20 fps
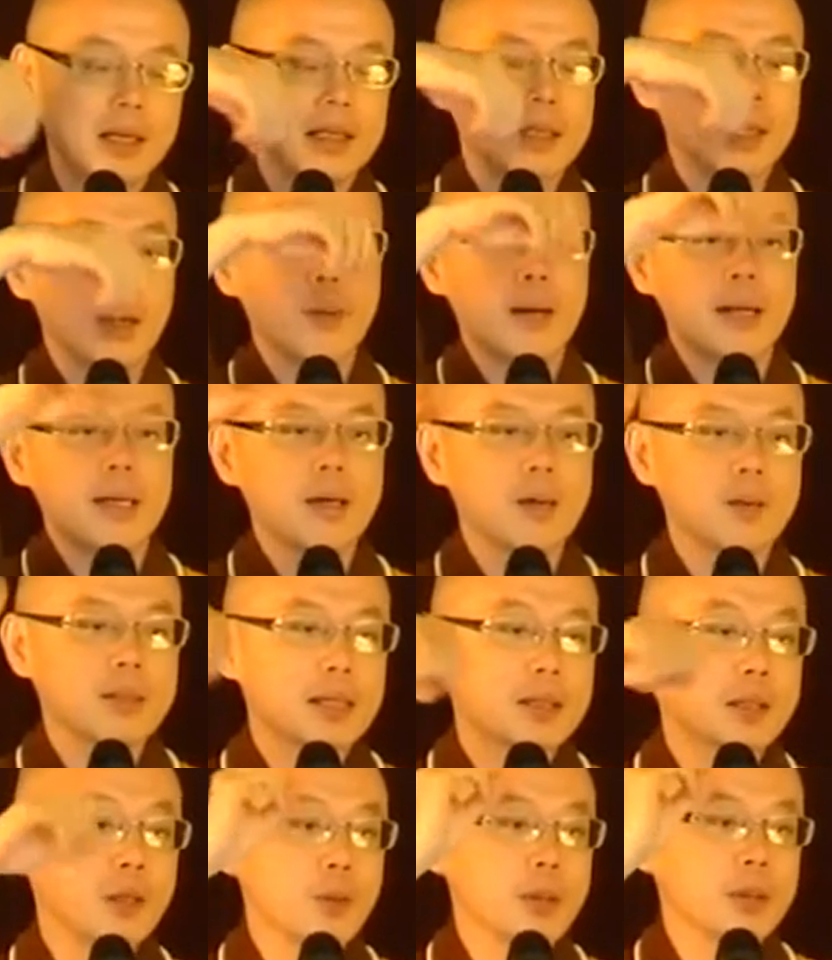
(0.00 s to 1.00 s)
绕完了以后再
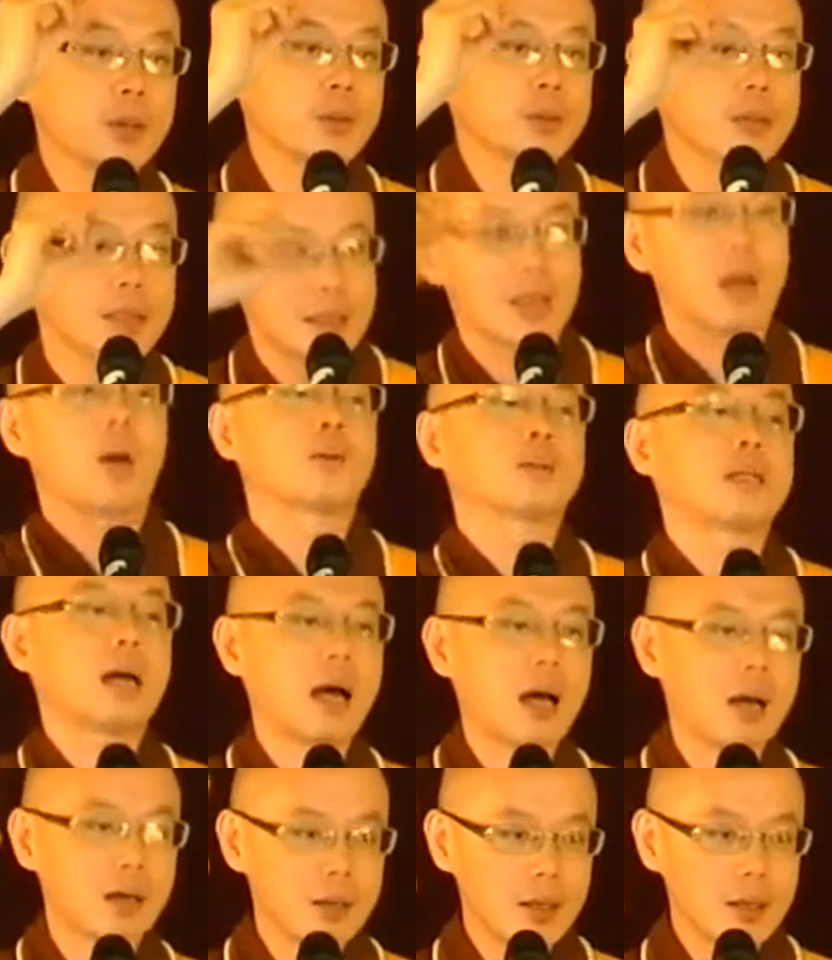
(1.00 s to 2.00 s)
丢一个东西炒
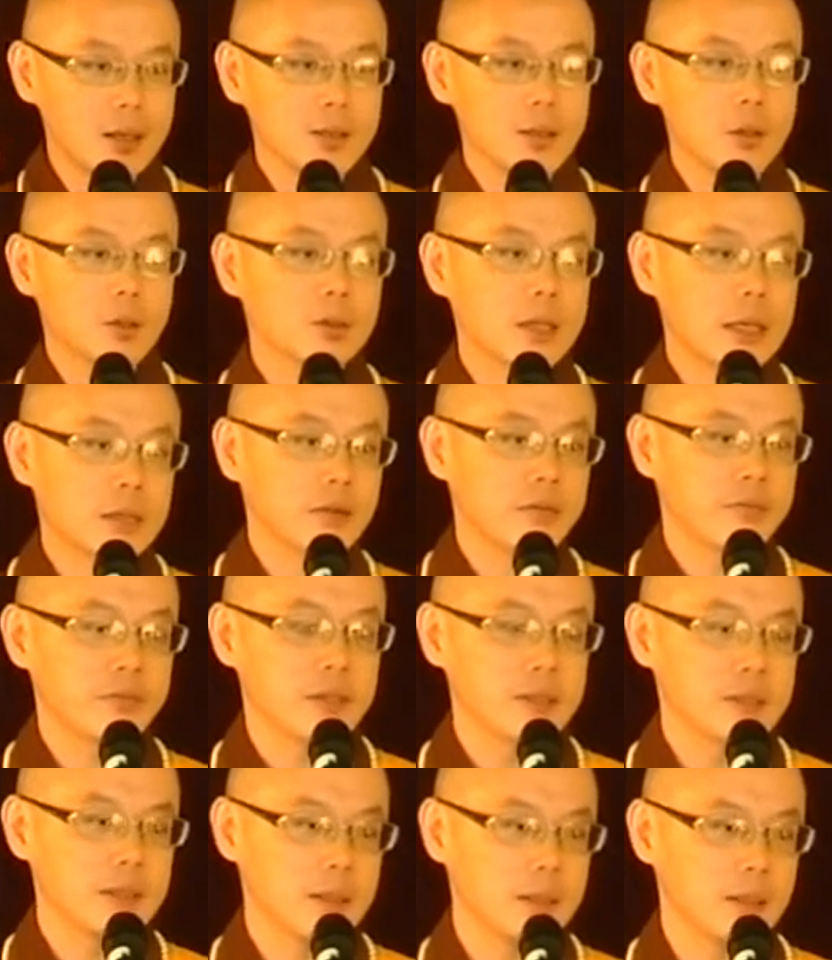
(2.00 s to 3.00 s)
他，这时候他就
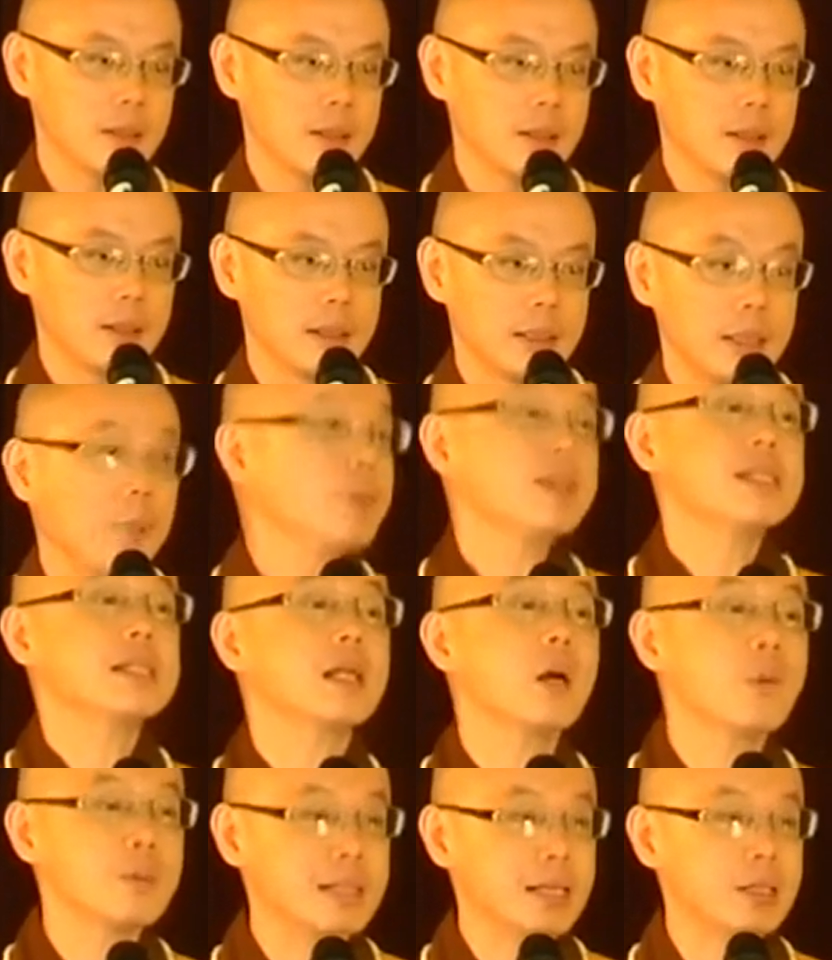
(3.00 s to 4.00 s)
生气了。你不知
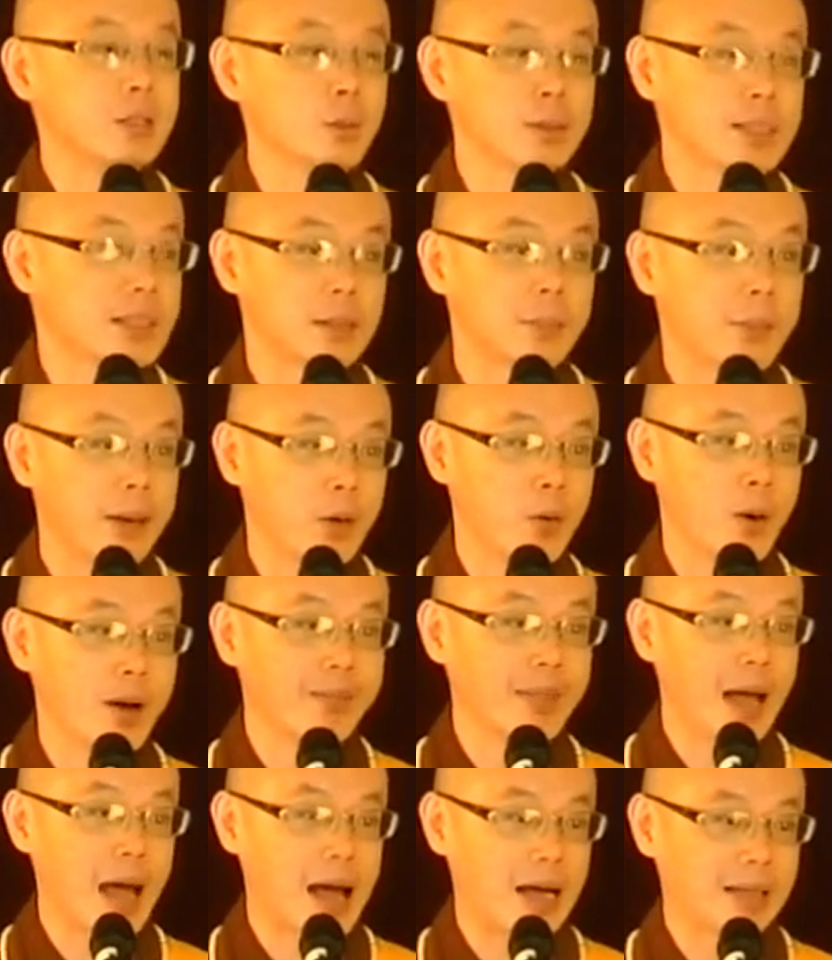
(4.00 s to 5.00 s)
道我在修慈悲
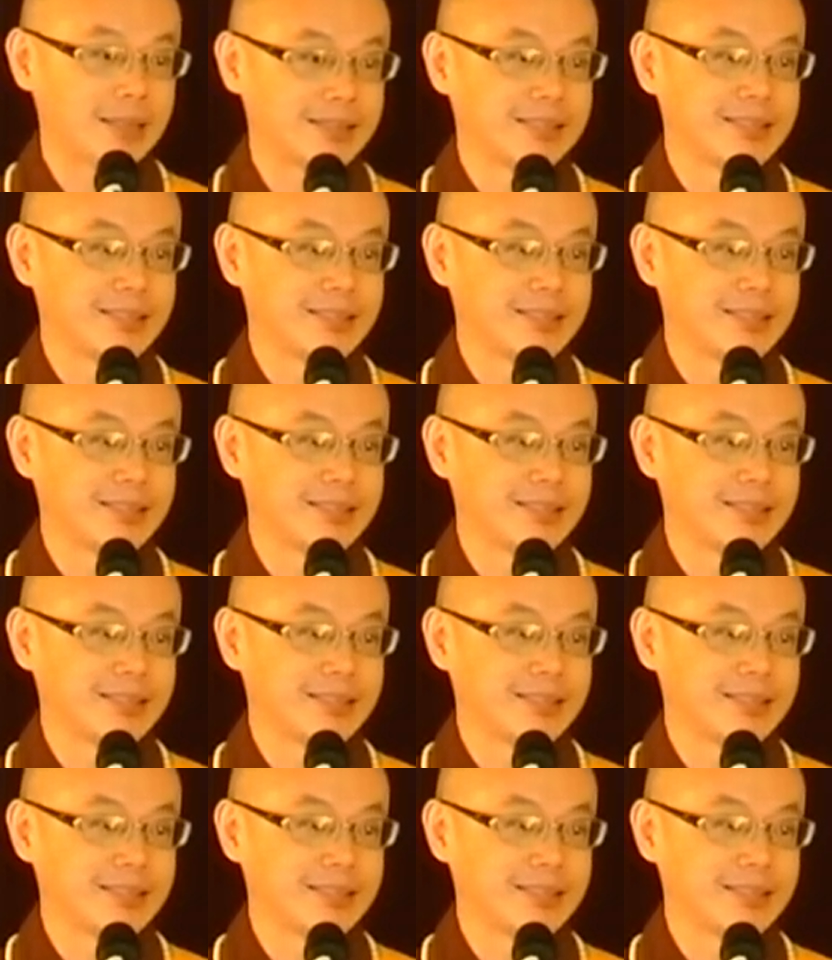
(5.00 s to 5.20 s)
观呐！